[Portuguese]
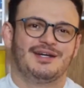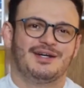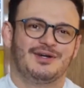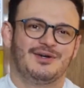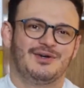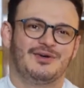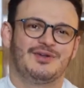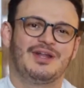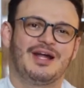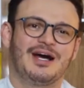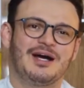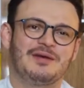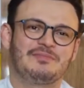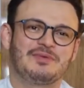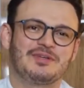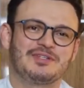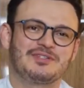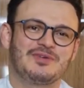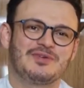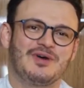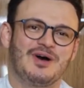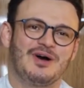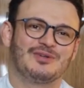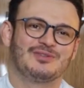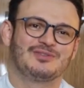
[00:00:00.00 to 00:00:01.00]
Olá
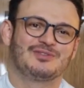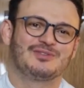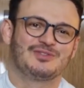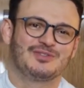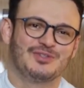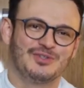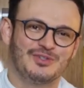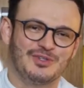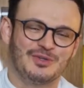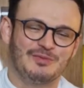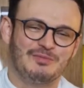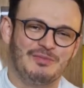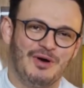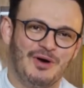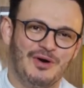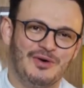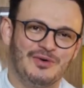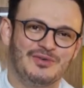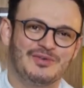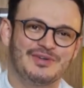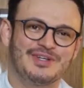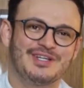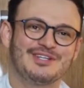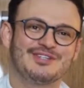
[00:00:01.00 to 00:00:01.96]
pessoal, tudo bom?